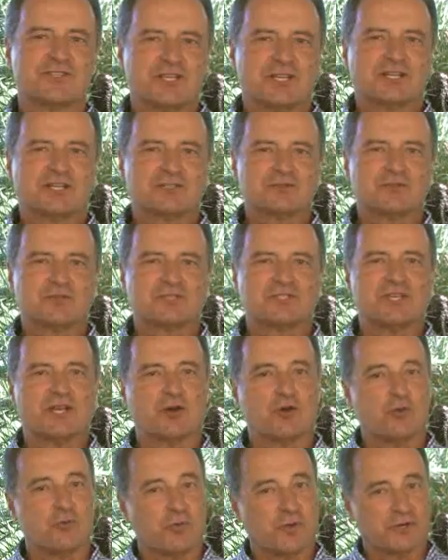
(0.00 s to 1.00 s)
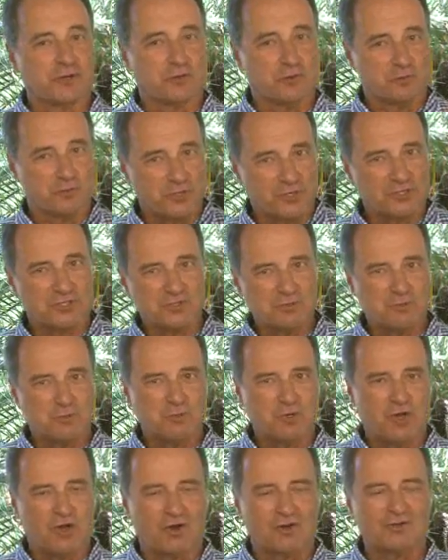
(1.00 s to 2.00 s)
dicas você acompanha no próximo
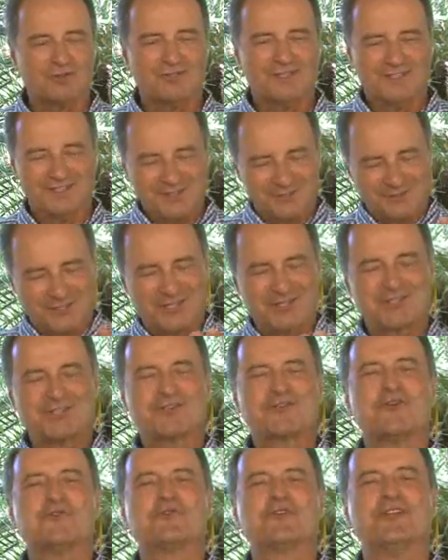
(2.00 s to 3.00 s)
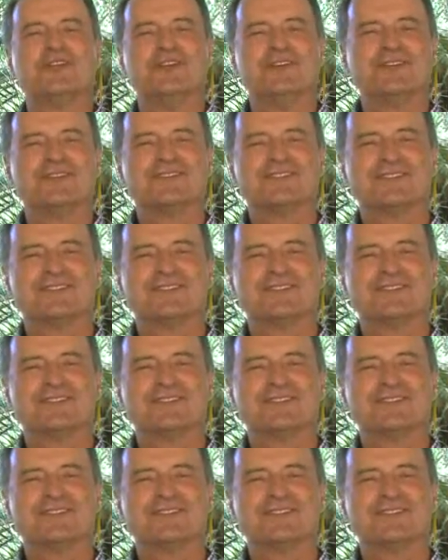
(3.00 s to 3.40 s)
bloco. Não deixe de conferir.